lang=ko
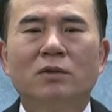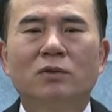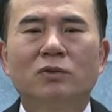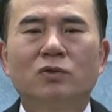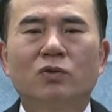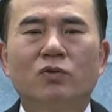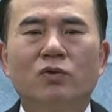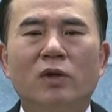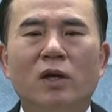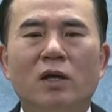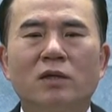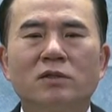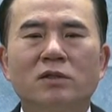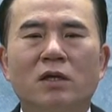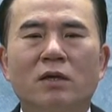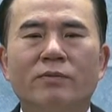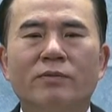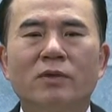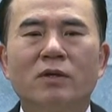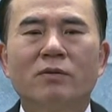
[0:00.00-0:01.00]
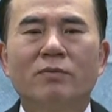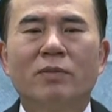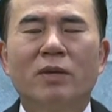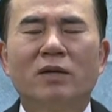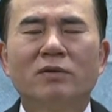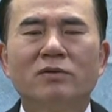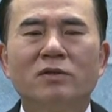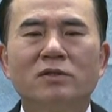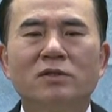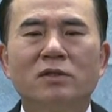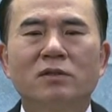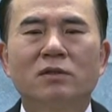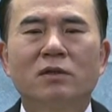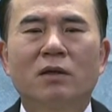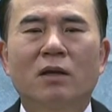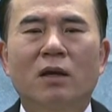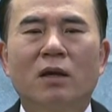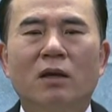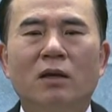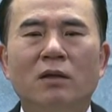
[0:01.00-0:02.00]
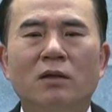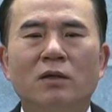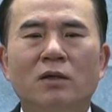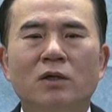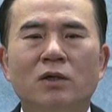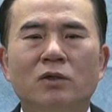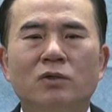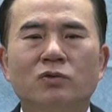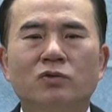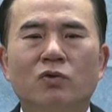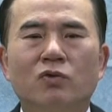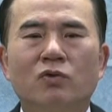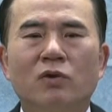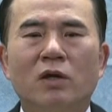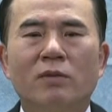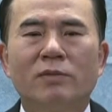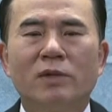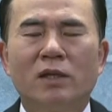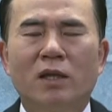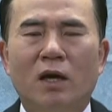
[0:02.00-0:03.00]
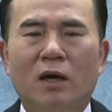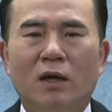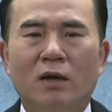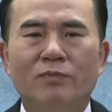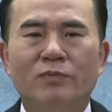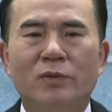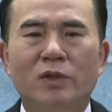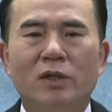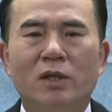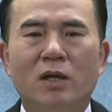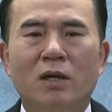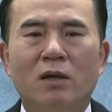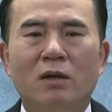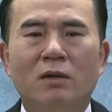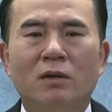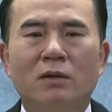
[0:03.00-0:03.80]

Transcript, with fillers: 소홀히 한 사람들은 반드시 그렇게 소홀함을 당합니다.